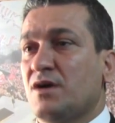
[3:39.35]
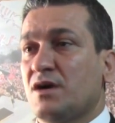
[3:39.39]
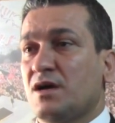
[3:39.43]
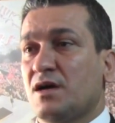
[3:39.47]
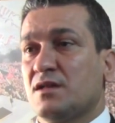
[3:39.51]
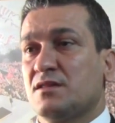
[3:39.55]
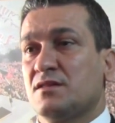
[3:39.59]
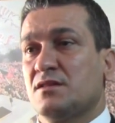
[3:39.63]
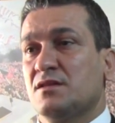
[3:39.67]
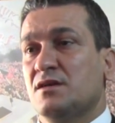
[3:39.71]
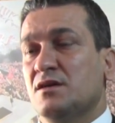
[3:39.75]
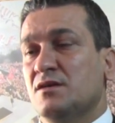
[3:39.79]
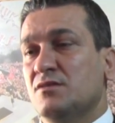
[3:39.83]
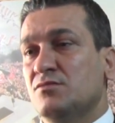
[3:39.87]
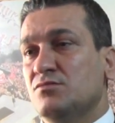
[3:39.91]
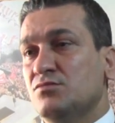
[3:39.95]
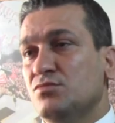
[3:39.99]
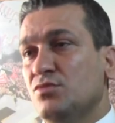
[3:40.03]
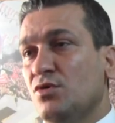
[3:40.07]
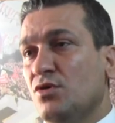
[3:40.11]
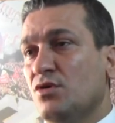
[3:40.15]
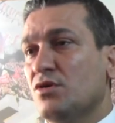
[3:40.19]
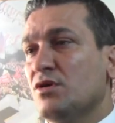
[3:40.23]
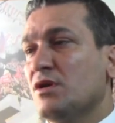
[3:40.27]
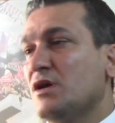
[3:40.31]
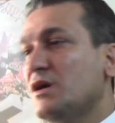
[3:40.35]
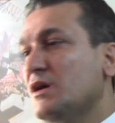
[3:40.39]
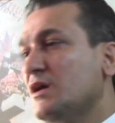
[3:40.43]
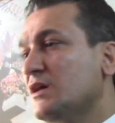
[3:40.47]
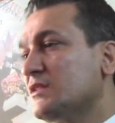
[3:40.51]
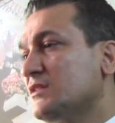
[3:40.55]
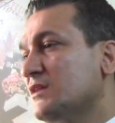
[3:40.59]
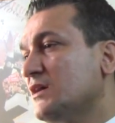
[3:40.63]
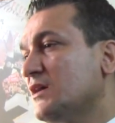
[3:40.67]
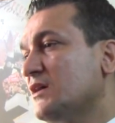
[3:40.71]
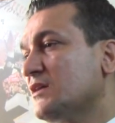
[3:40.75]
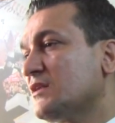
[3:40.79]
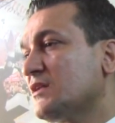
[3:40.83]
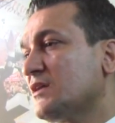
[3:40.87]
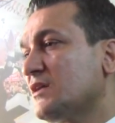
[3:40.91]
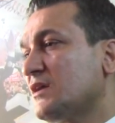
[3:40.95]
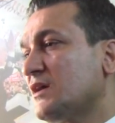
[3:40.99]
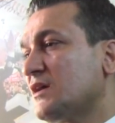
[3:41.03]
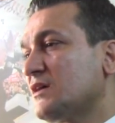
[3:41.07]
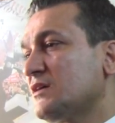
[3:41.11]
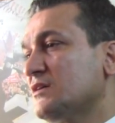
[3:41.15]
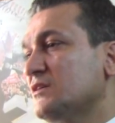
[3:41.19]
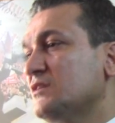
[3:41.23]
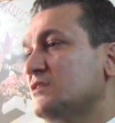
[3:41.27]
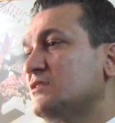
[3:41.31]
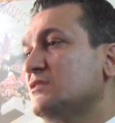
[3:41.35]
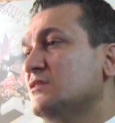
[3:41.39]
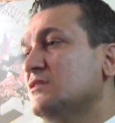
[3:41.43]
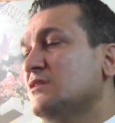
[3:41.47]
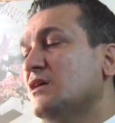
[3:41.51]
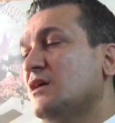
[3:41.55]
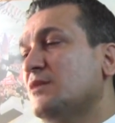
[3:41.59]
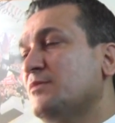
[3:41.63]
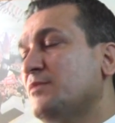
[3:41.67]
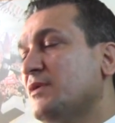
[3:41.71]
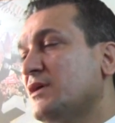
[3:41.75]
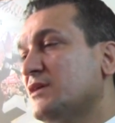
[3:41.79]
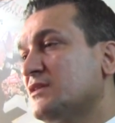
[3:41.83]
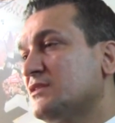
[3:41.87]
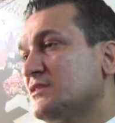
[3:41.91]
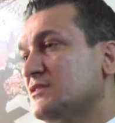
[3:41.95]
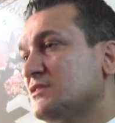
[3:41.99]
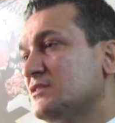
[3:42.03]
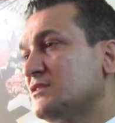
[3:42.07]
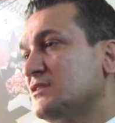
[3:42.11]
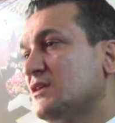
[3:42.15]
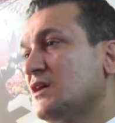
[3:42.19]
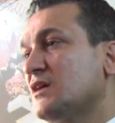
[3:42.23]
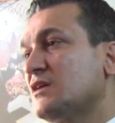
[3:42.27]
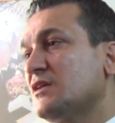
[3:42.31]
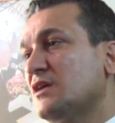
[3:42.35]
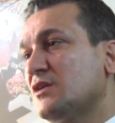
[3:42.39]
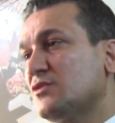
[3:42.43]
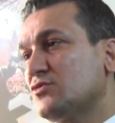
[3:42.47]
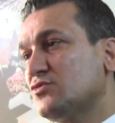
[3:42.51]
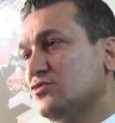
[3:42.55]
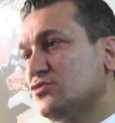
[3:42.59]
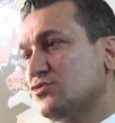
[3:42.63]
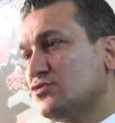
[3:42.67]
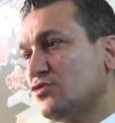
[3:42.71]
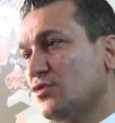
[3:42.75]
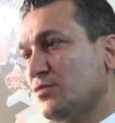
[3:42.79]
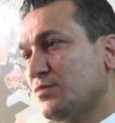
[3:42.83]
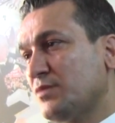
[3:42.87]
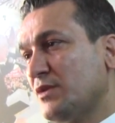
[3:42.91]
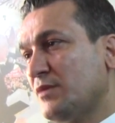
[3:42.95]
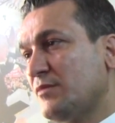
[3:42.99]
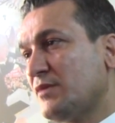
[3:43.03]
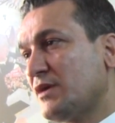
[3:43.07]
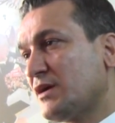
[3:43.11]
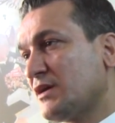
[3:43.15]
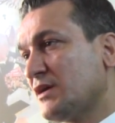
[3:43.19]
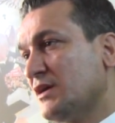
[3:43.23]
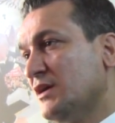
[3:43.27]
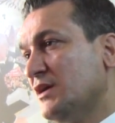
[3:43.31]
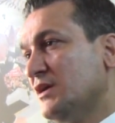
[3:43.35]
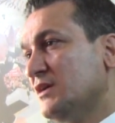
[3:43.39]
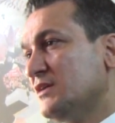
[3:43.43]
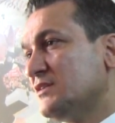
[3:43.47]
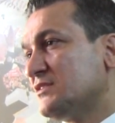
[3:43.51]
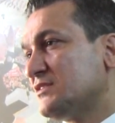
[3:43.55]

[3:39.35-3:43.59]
Fakat bu olaya dayanarak iktidar partisi tekrar güç toplamak,